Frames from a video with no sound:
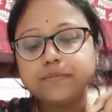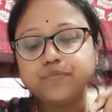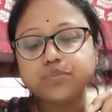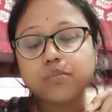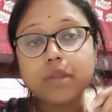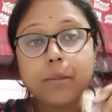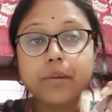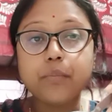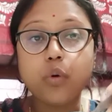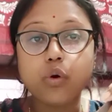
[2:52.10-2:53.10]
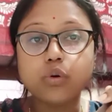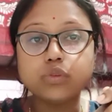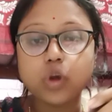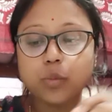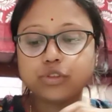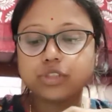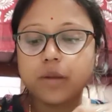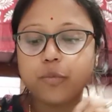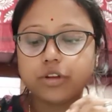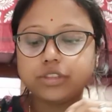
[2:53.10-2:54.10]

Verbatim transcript: আমি একটা বড় সমস্যায় পড়ছি